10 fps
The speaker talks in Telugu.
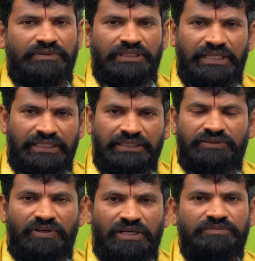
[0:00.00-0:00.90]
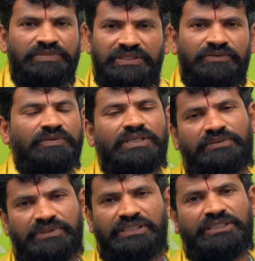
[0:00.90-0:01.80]
డైరెక్ట్గా ద్వారం పెట్టుకోం
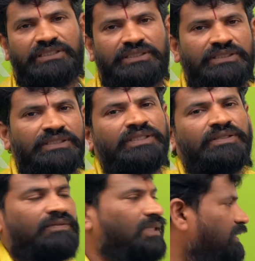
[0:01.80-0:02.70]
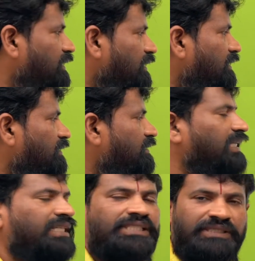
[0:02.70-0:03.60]
కాబట్టి వారికి
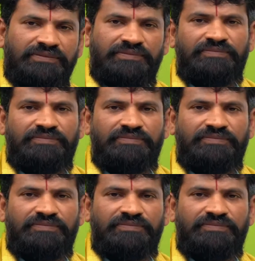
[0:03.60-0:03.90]
దక్షిణం